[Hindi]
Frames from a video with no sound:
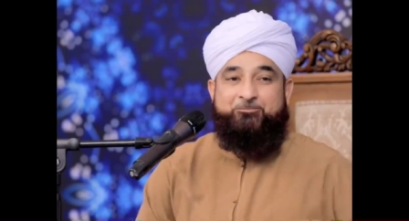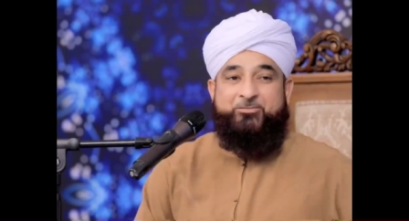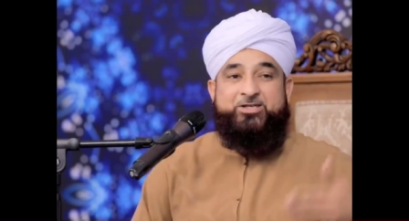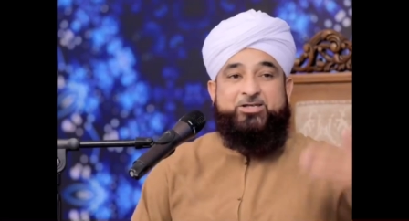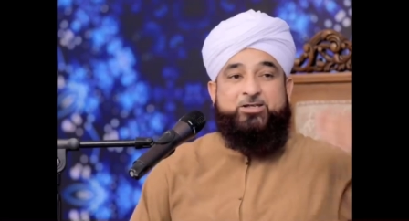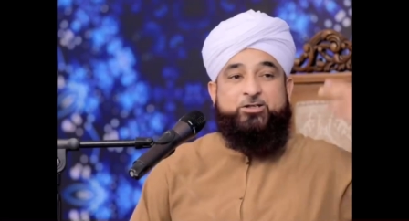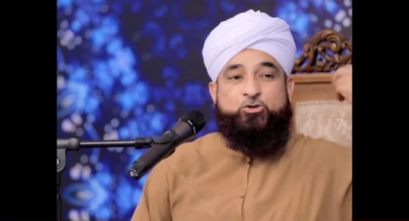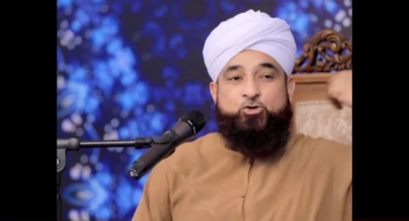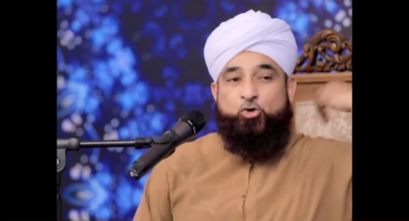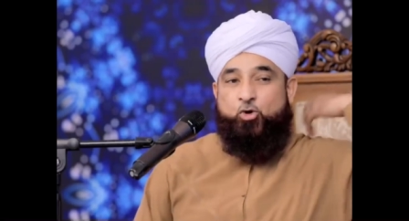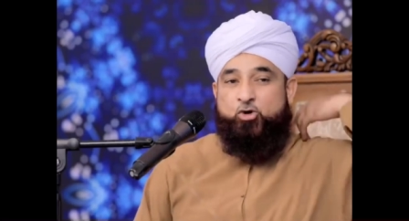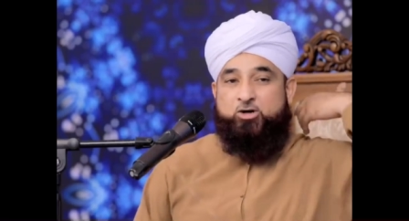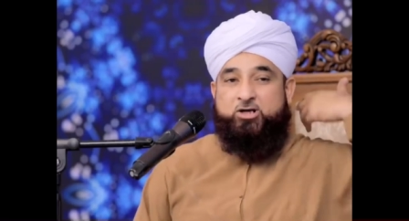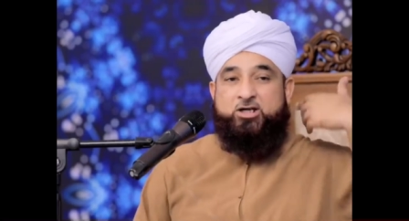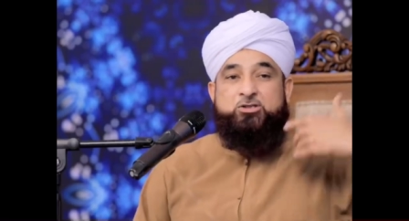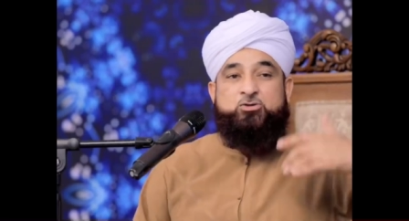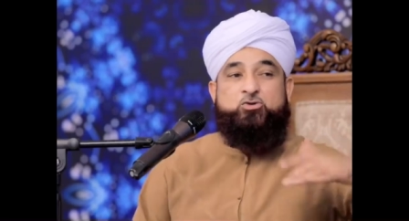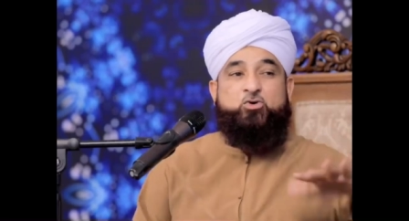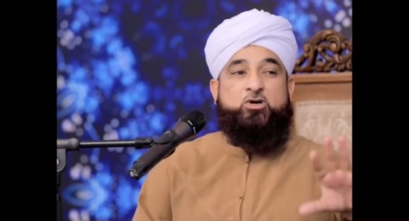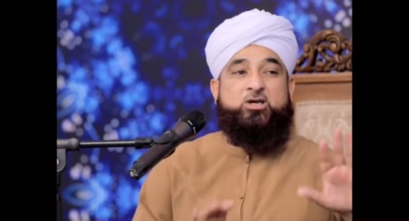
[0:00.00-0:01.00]
मेरे दो
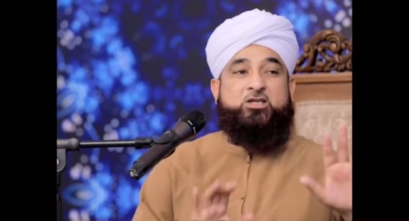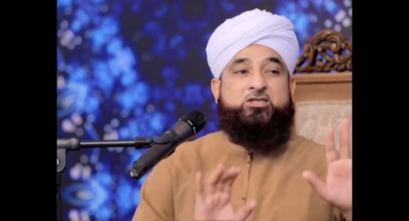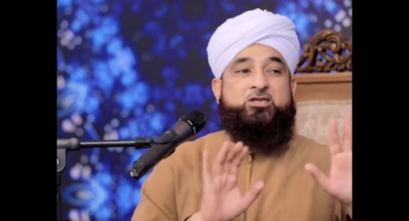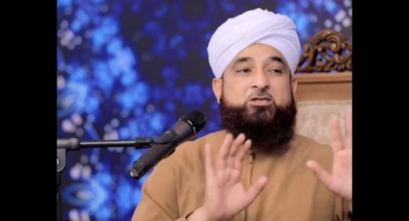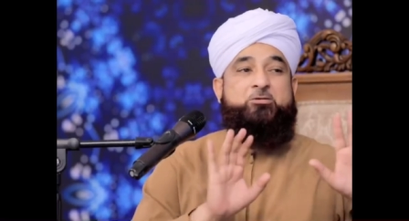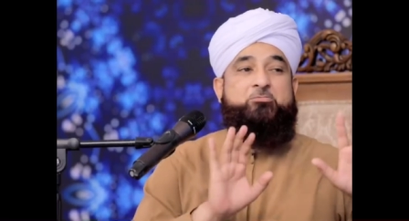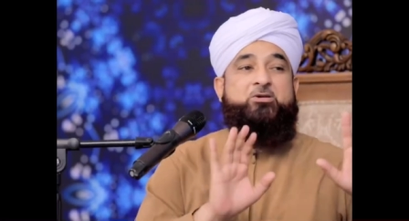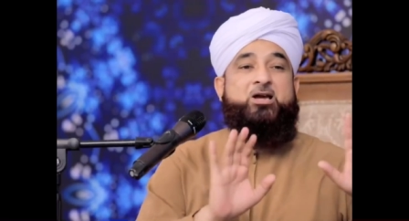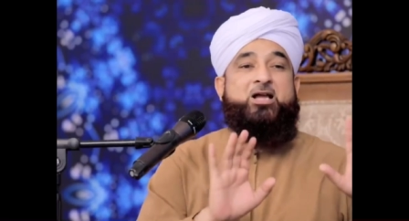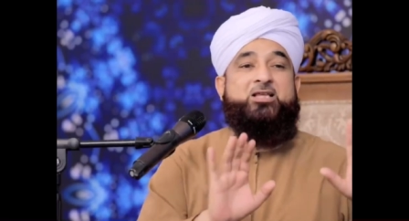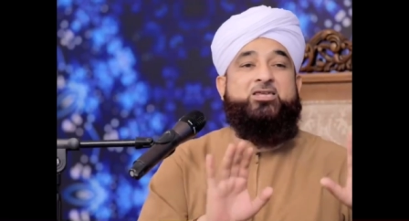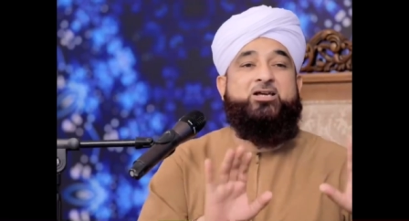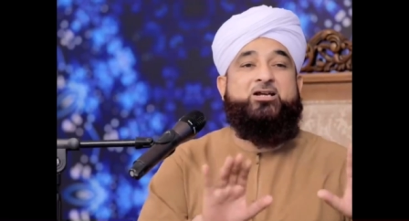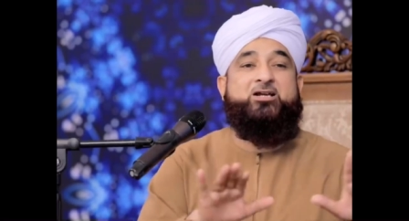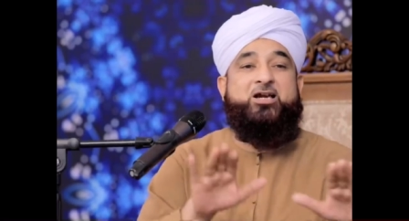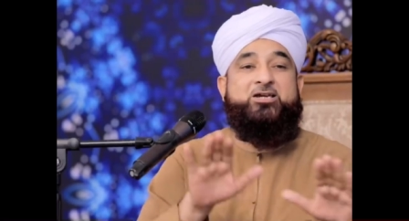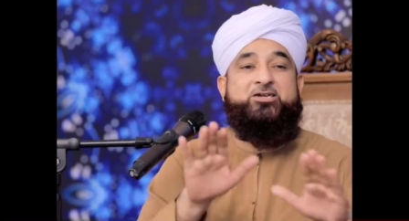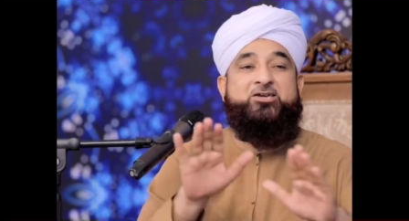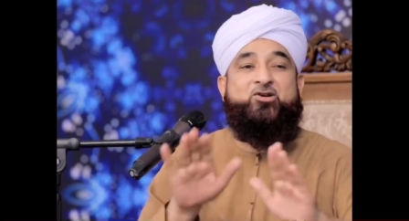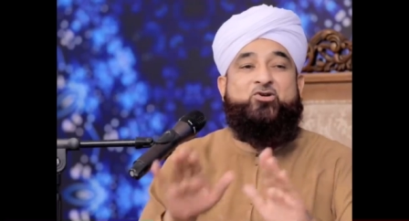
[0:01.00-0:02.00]
कंधों के दरमियान
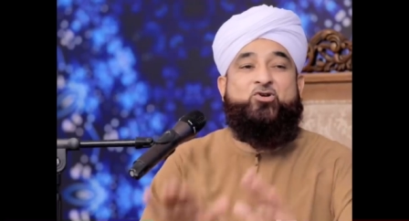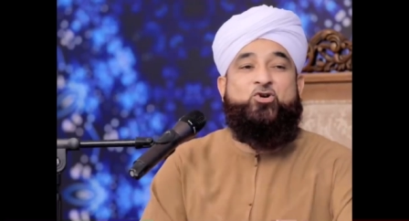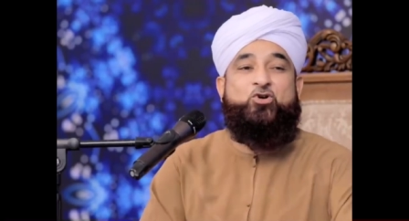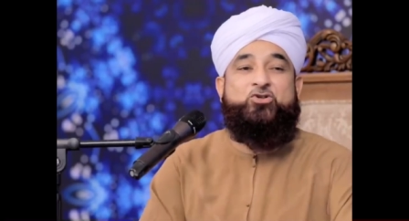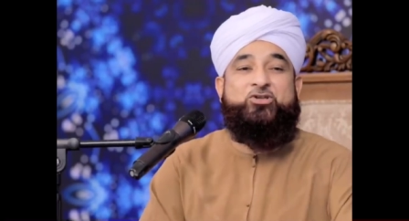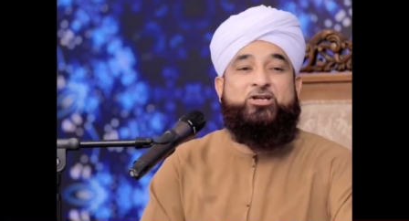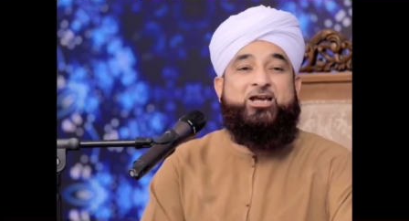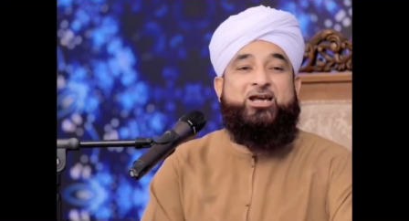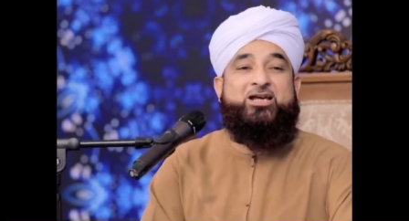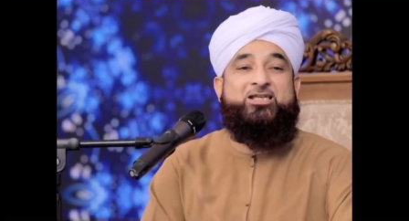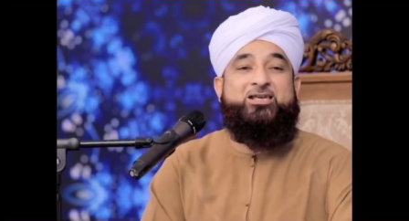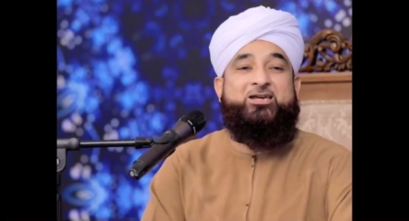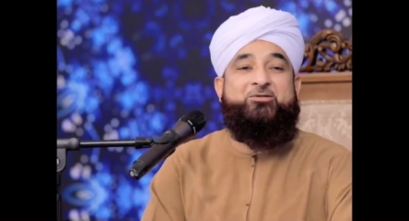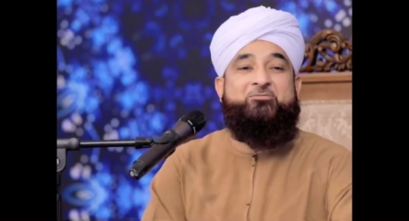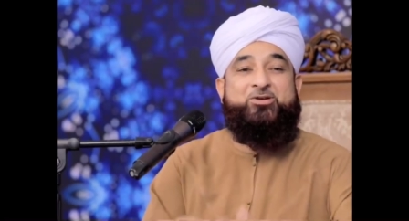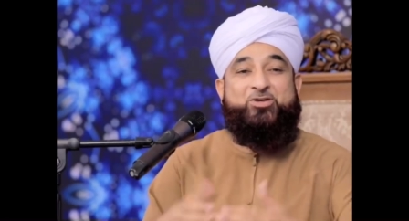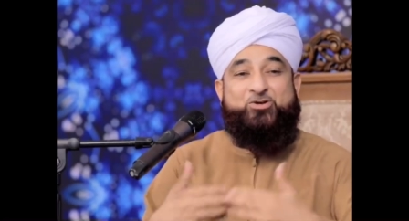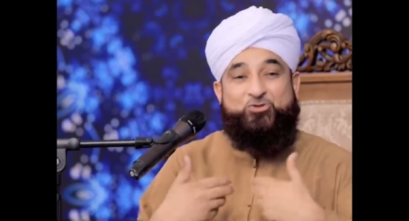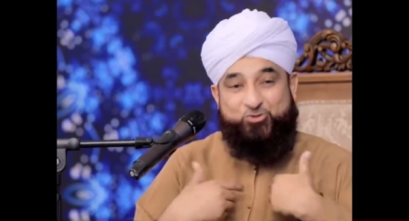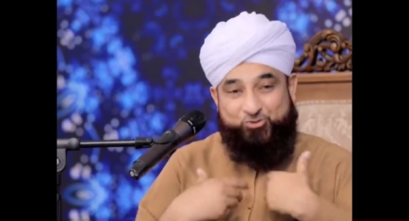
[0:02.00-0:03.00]
रखा ये कौन कह रहे हैं
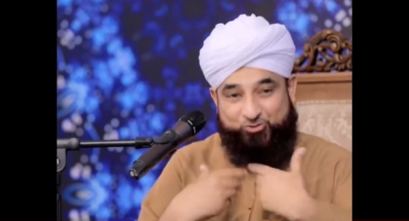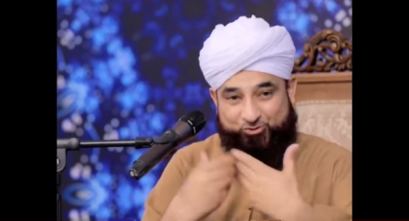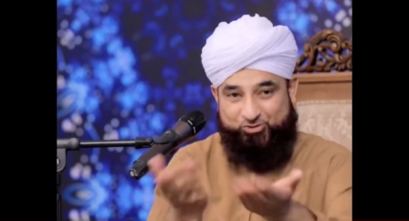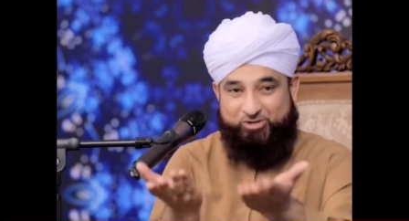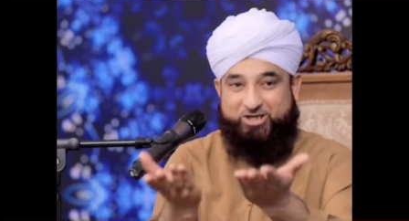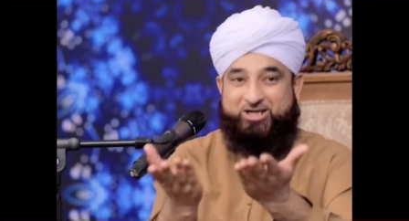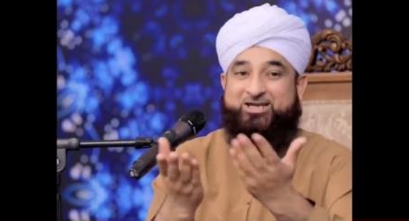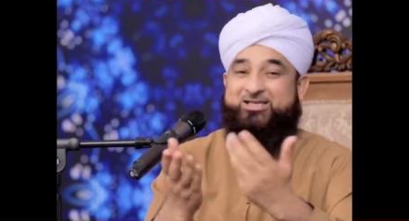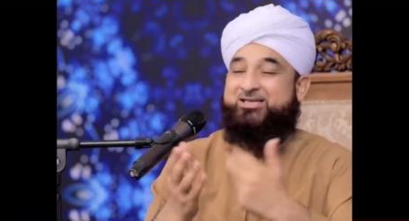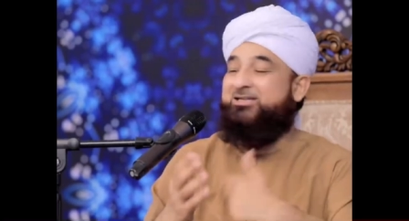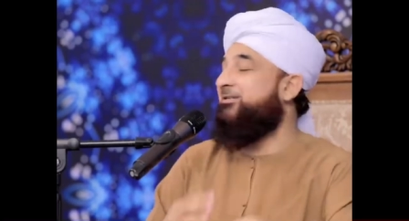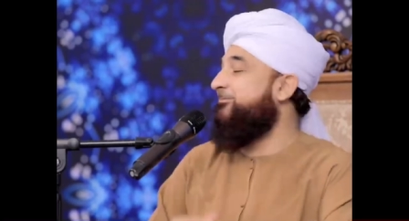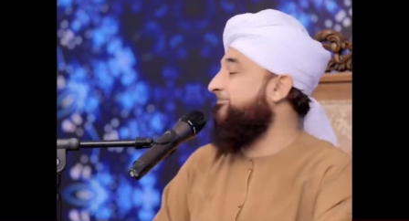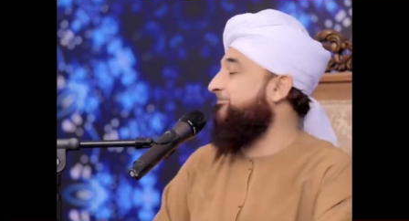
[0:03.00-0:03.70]
मेरे हुजूर कह रहे